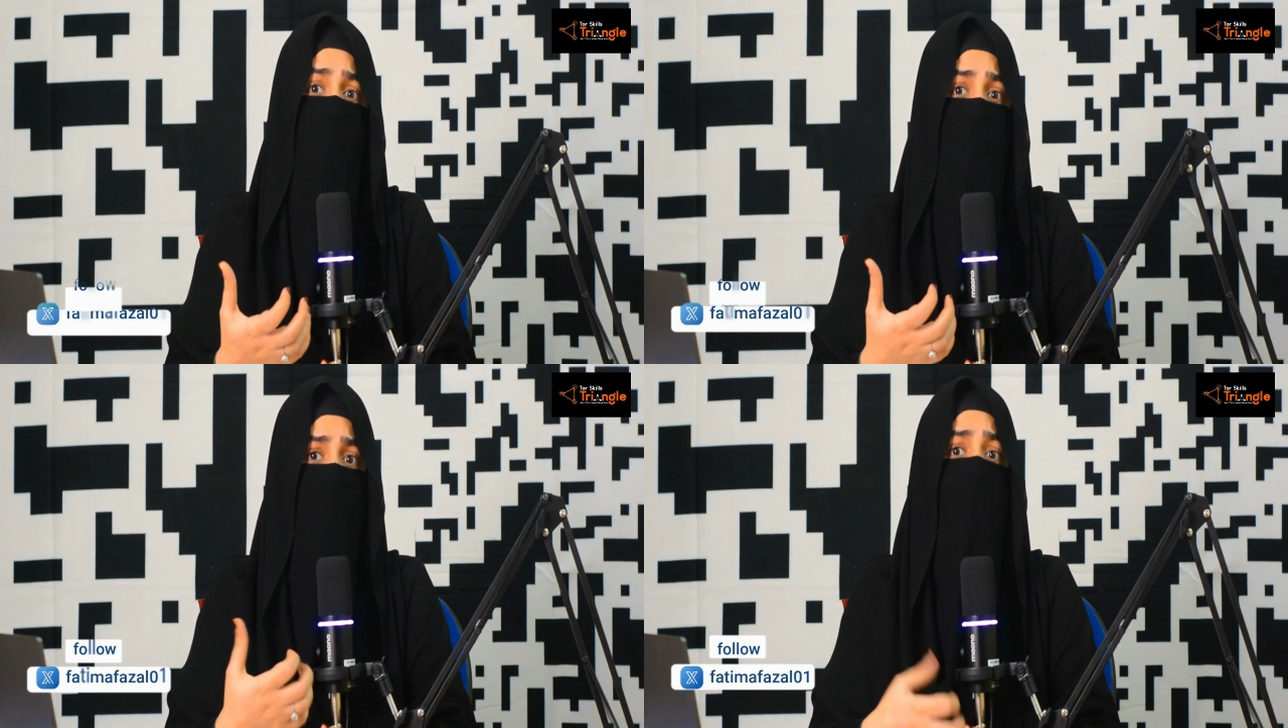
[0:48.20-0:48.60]

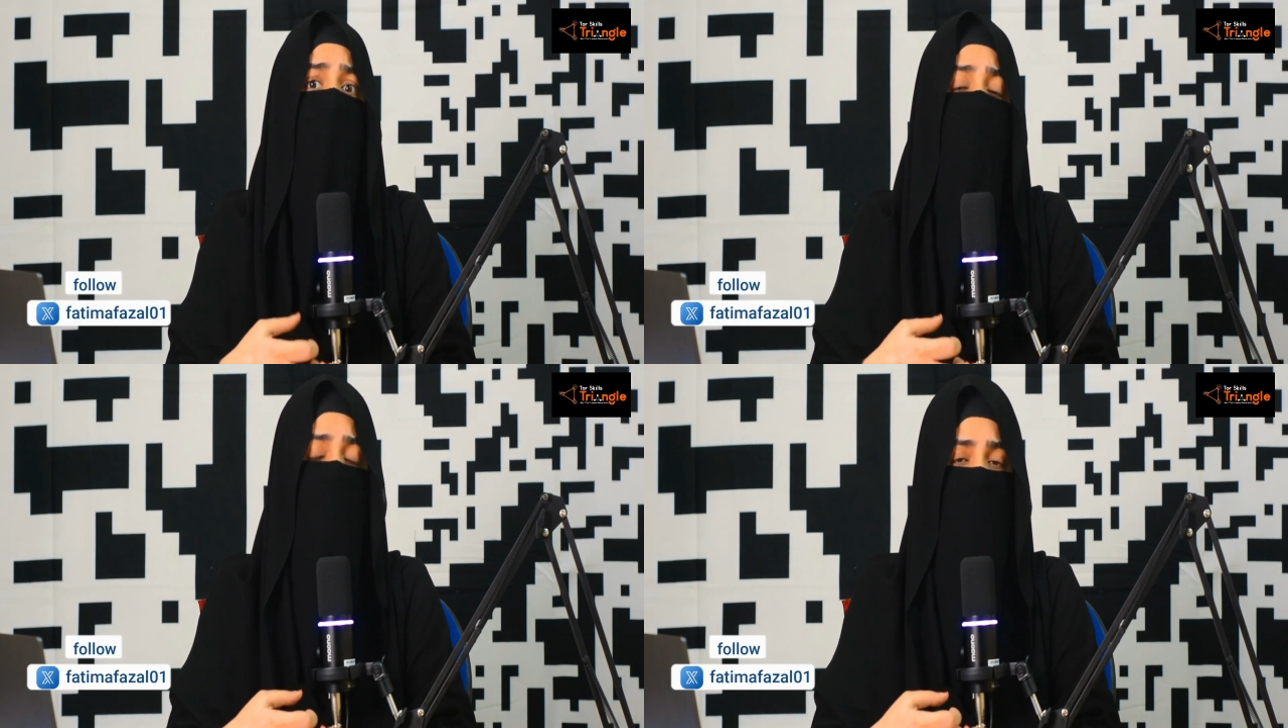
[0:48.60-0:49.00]
शर्फ है
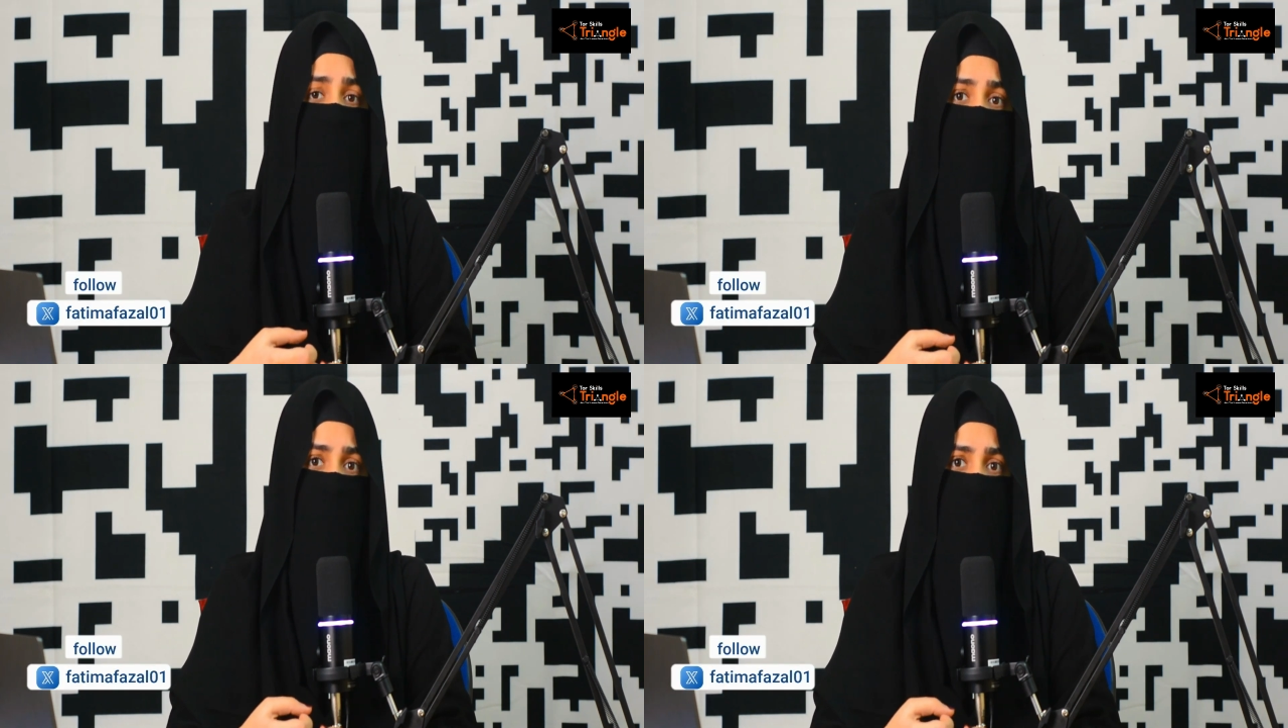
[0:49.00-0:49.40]
इंसान
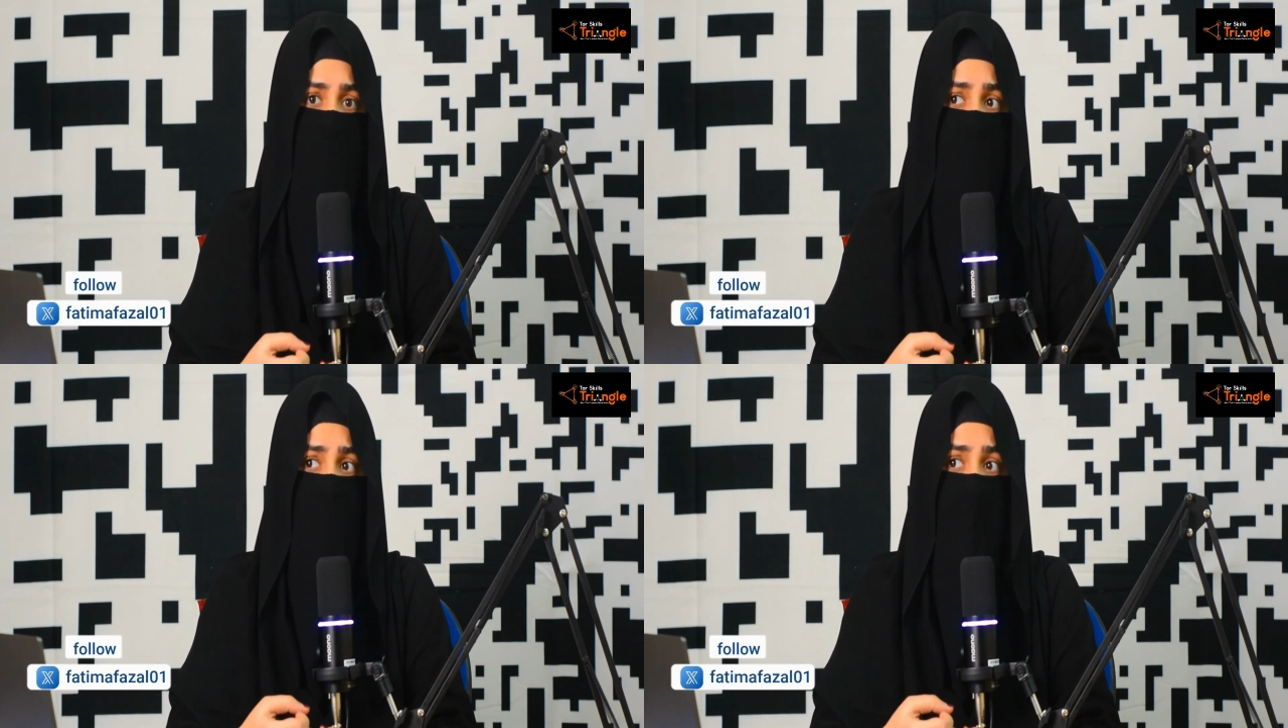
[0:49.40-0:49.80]
के
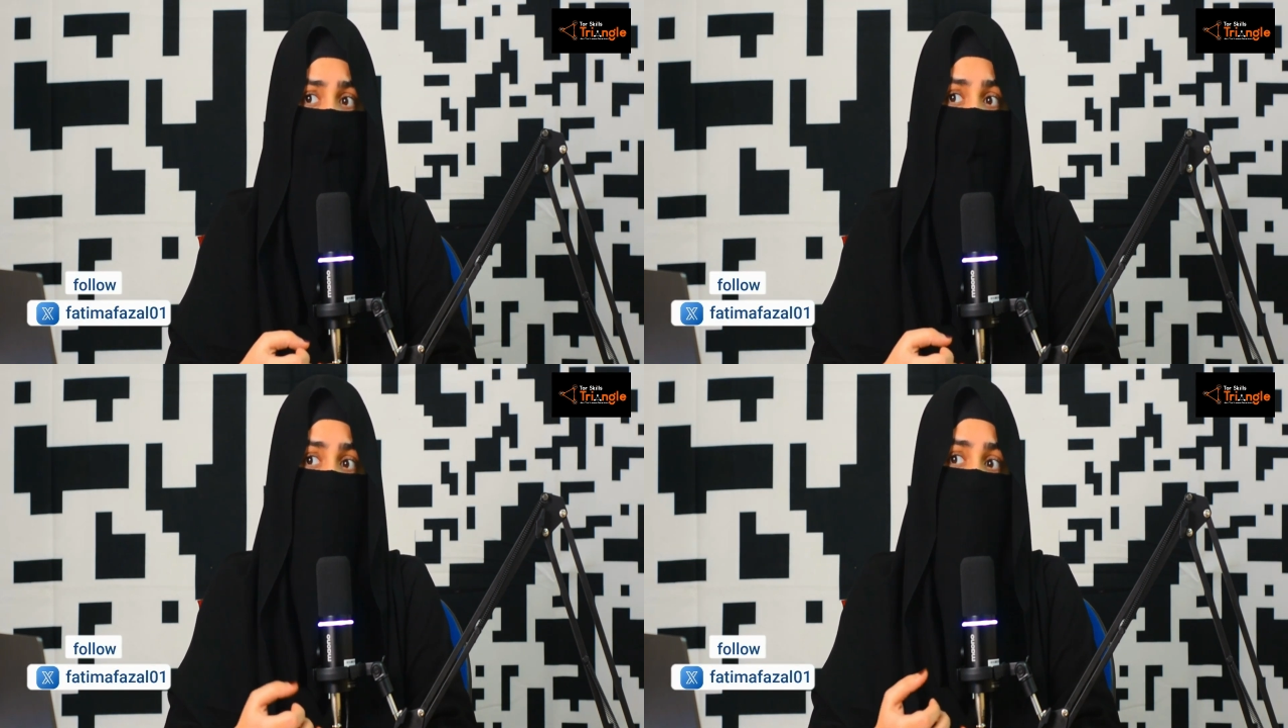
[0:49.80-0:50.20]
पास
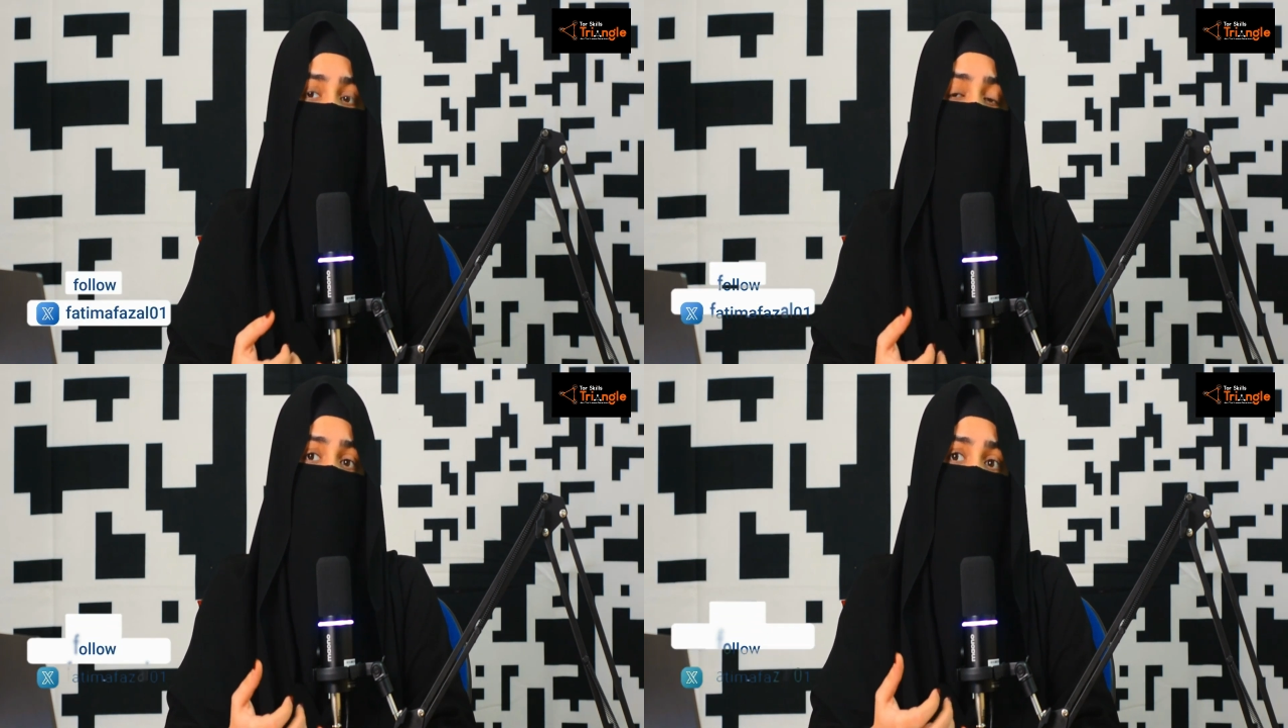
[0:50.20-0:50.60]
और ये
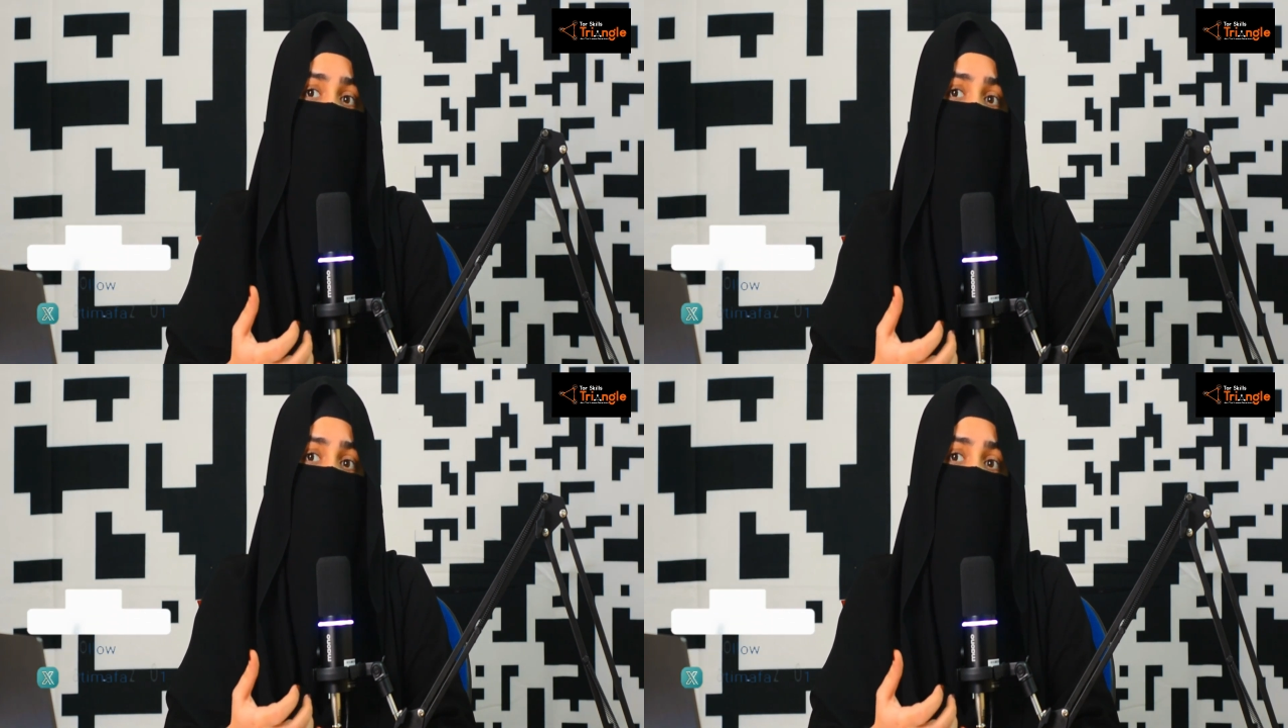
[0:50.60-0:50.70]
अल्लाह की